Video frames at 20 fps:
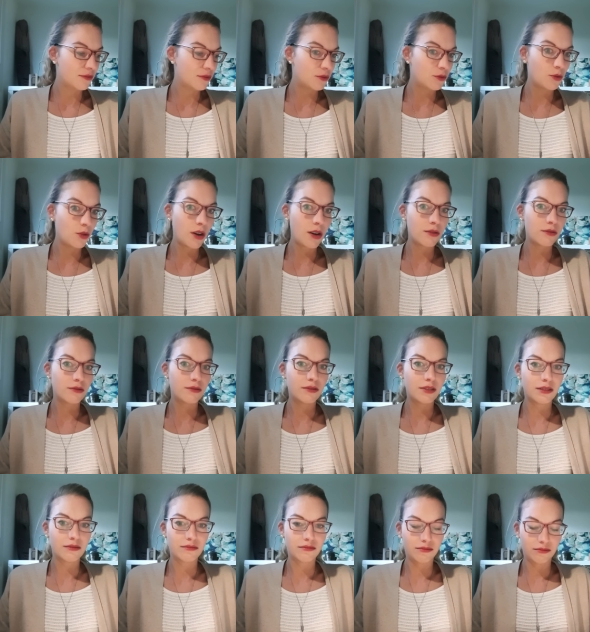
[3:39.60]
Waouh
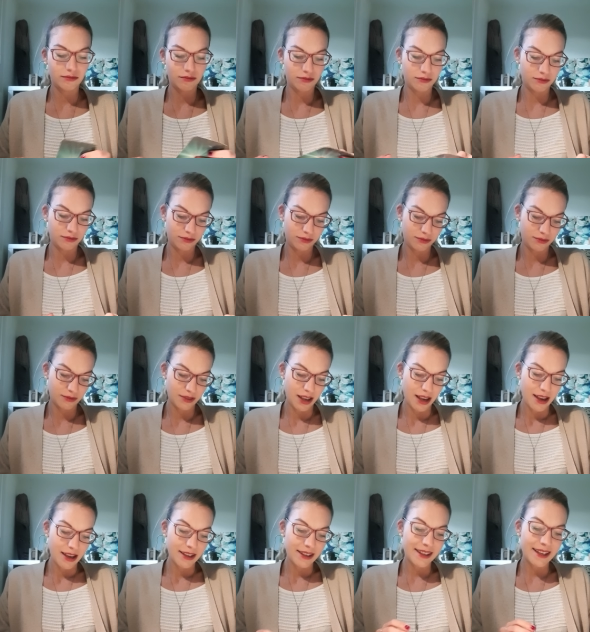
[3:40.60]

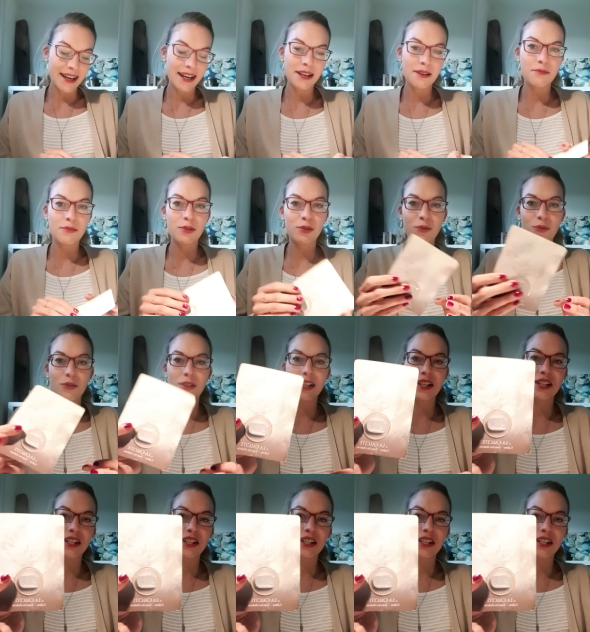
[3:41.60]
Calme tous les